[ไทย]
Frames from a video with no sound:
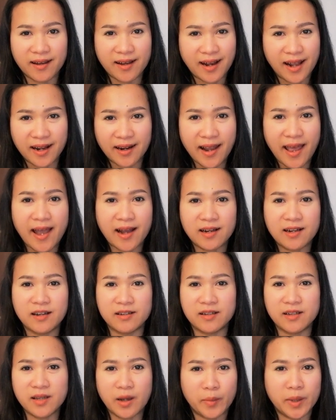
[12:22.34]
ครั้งแรกเลย
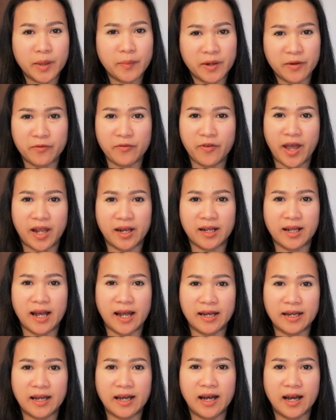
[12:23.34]
ที่ยังไม่ได้เป็นแฟน
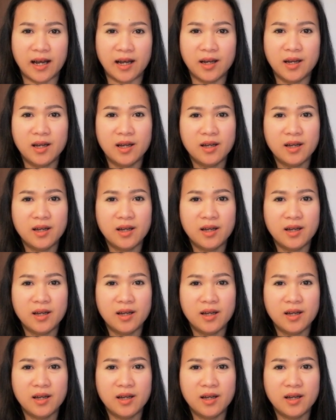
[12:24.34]
กันนะคะ